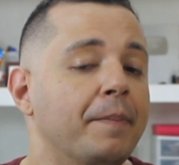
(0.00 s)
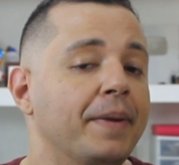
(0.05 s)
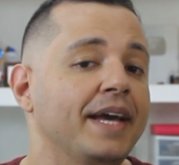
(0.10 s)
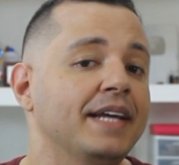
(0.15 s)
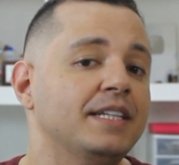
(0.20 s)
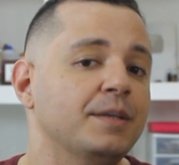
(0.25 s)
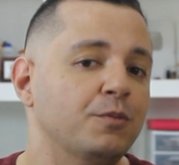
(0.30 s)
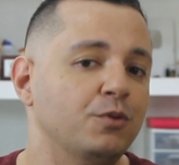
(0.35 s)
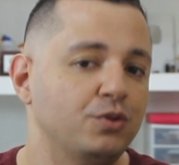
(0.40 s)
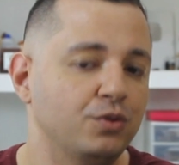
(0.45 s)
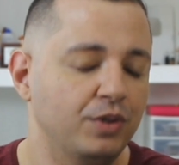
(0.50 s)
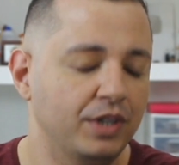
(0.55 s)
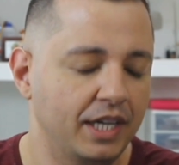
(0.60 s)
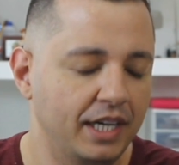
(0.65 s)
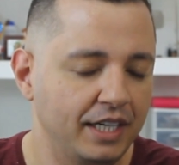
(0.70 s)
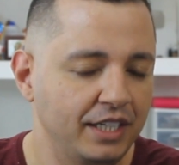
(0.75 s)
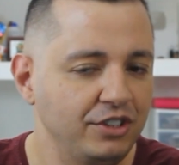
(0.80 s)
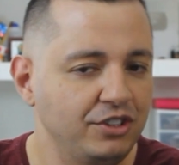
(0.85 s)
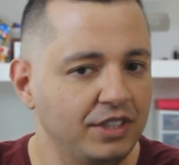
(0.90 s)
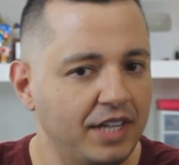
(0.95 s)
perda muito
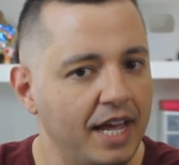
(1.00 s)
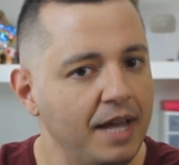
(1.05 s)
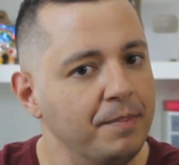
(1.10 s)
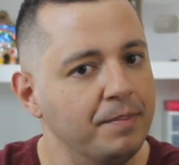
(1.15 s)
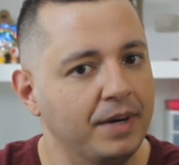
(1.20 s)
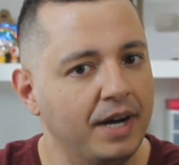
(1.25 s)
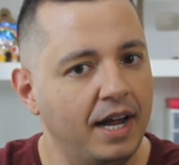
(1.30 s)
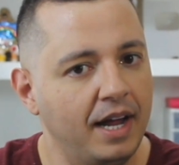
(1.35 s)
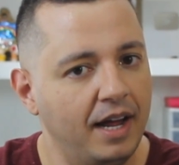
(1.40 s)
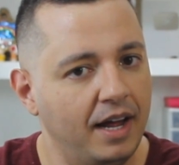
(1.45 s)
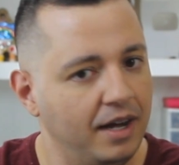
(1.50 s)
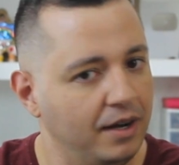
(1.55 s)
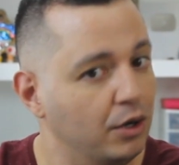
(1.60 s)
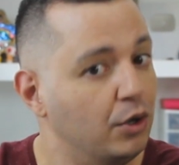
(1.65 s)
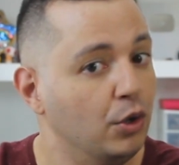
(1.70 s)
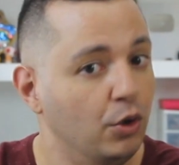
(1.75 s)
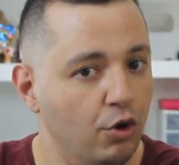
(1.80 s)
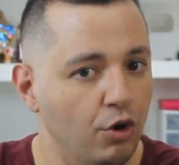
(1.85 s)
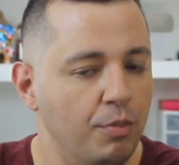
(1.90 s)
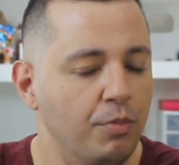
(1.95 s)
grande, né, para
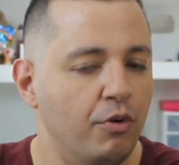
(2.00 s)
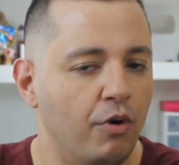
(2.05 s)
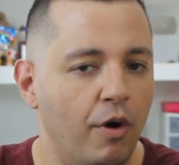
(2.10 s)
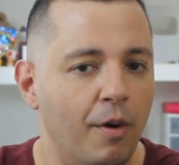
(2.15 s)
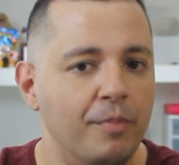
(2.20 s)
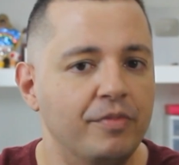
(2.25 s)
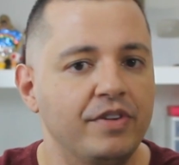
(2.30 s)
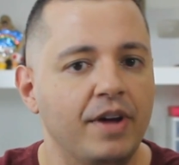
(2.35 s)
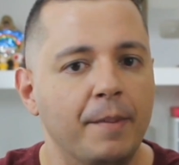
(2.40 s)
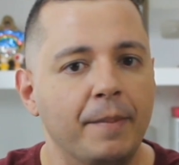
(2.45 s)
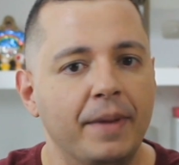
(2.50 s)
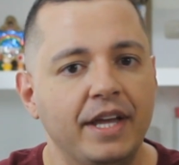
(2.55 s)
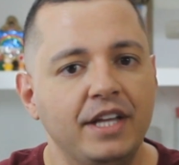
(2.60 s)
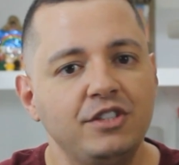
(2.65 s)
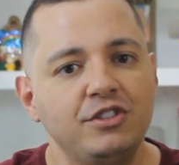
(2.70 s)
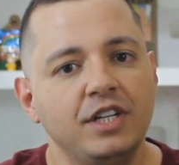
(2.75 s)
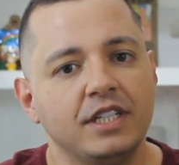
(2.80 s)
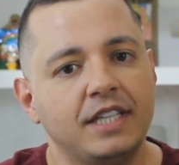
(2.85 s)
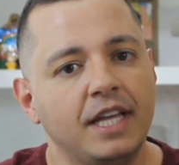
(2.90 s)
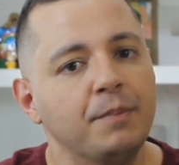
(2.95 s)
Globo,
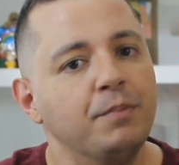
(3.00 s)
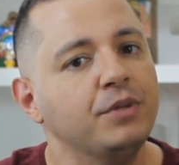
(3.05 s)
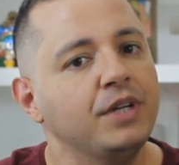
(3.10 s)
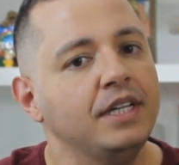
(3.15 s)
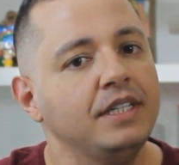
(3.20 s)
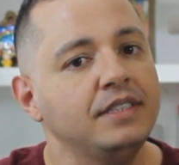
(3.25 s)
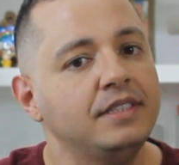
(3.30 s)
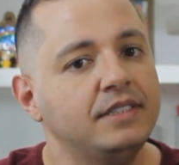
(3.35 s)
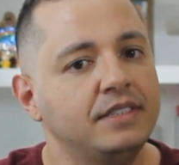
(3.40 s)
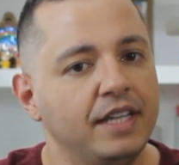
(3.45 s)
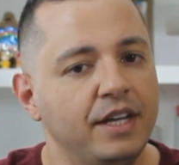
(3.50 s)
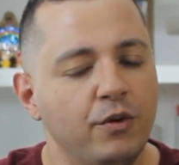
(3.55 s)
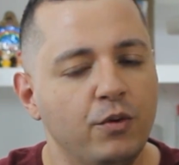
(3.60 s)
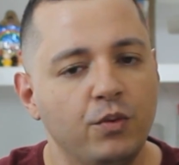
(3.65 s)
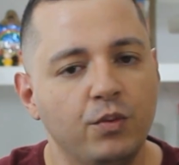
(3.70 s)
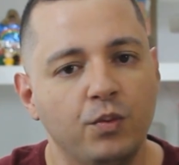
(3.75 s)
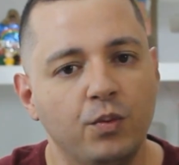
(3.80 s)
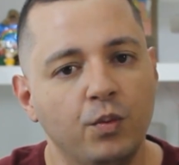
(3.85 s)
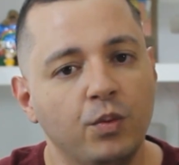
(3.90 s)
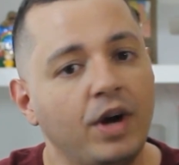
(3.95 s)
obviamente, até por ele ser
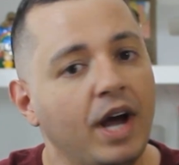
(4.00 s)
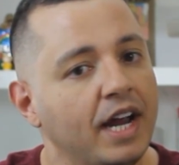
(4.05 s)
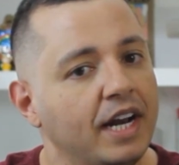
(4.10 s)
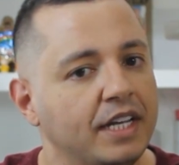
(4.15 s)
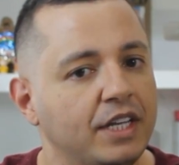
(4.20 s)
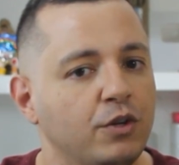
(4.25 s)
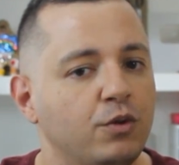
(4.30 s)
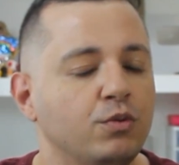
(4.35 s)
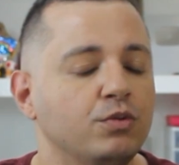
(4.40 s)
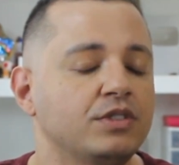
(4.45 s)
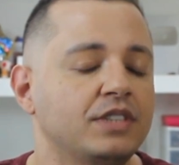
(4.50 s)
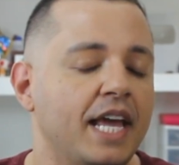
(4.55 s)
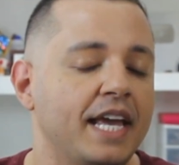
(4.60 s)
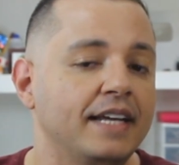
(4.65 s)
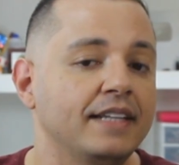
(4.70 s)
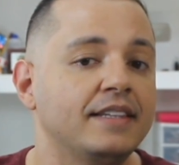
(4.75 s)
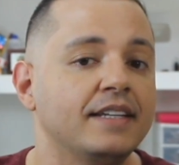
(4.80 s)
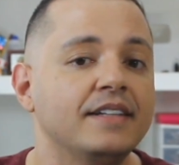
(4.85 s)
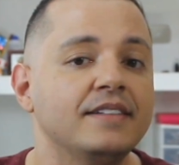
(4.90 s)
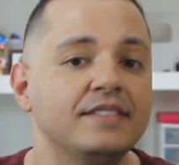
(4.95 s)
um, um, cara que
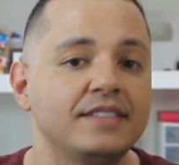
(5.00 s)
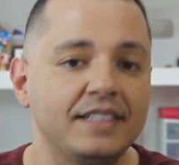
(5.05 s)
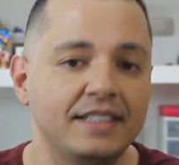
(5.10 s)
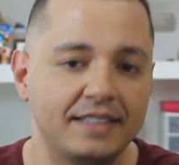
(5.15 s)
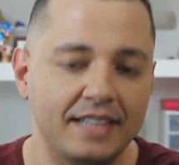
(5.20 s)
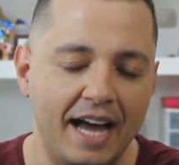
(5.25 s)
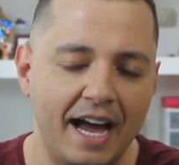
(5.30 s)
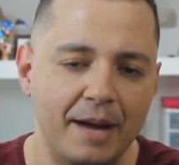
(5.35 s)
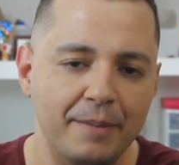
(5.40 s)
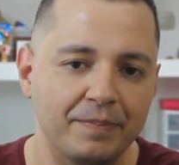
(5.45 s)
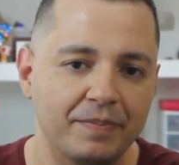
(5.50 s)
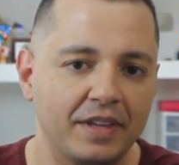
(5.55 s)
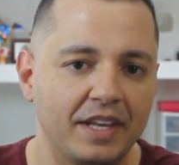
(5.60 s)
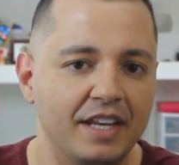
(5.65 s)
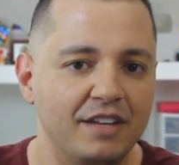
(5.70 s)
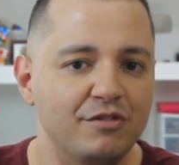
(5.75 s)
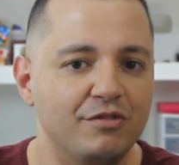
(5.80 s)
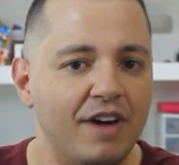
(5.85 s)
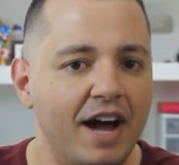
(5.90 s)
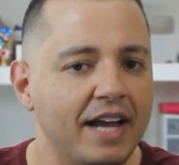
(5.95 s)
consegue transitar
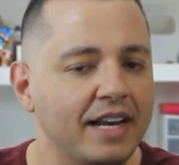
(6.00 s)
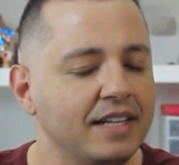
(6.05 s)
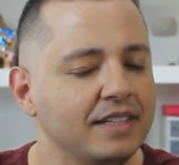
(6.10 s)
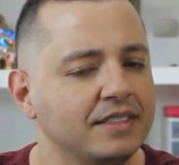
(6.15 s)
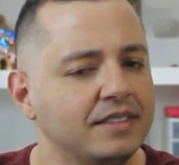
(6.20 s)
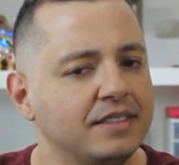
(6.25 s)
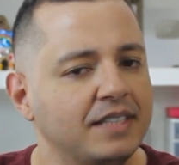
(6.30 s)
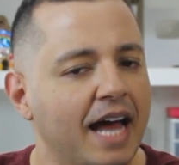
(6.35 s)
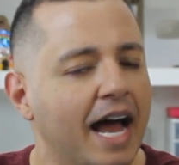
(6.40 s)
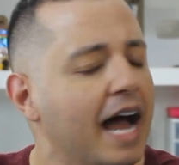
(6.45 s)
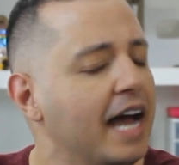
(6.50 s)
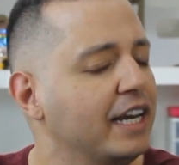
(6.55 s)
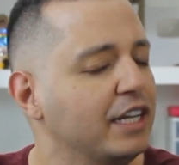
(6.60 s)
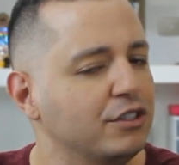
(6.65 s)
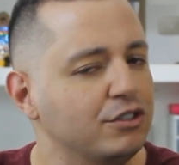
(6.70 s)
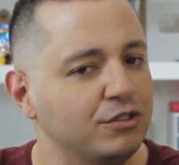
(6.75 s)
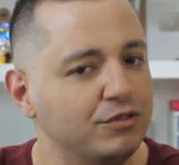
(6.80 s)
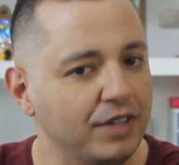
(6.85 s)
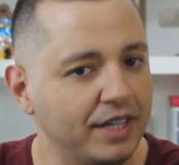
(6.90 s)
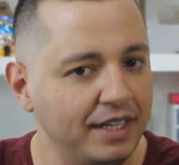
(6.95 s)
em várias
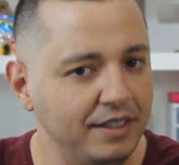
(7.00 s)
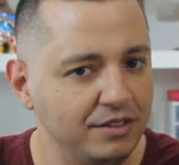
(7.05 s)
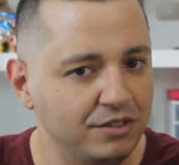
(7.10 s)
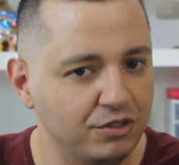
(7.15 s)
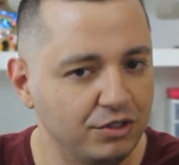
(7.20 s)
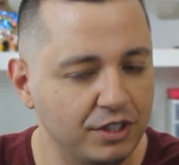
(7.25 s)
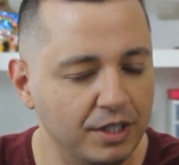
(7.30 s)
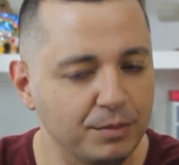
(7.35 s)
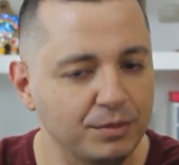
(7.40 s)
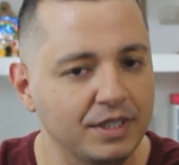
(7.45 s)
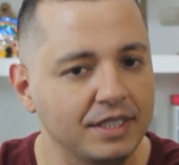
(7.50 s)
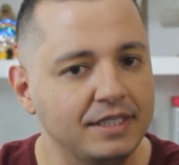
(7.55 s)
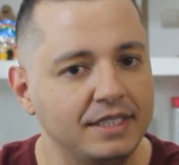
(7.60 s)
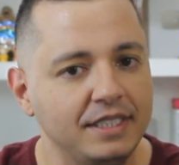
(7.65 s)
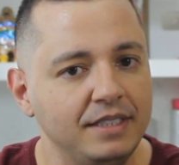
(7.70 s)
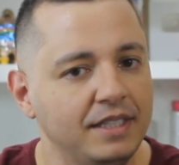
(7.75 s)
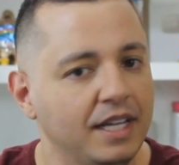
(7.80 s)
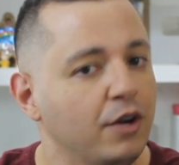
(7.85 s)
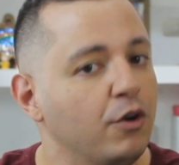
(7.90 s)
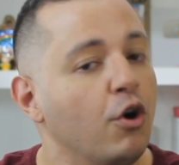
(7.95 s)
áreas diferentes, digamos
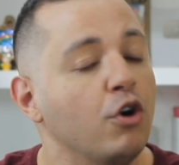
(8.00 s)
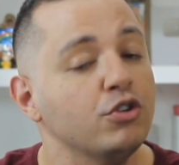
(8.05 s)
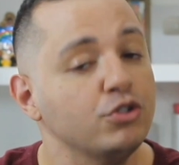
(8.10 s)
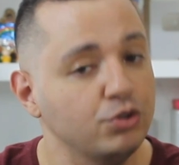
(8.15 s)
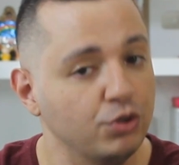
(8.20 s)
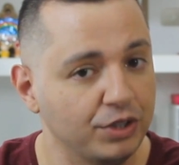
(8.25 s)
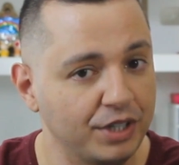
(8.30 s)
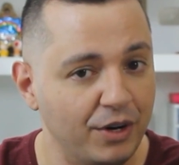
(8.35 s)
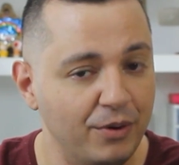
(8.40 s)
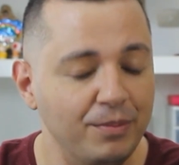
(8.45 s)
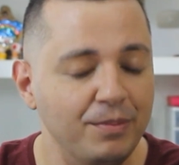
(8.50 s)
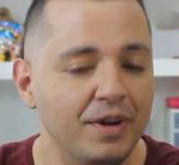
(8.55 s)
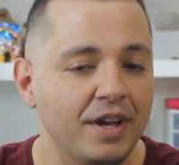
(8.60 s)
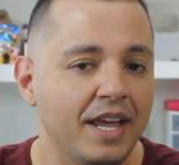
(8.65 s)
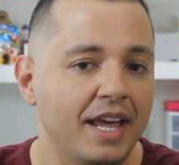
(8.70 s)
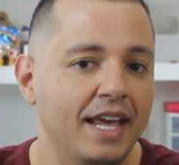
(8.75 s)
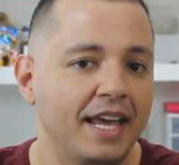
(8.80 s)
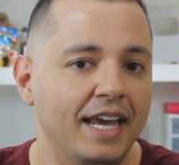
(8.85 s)
assim, negócio né, ou não.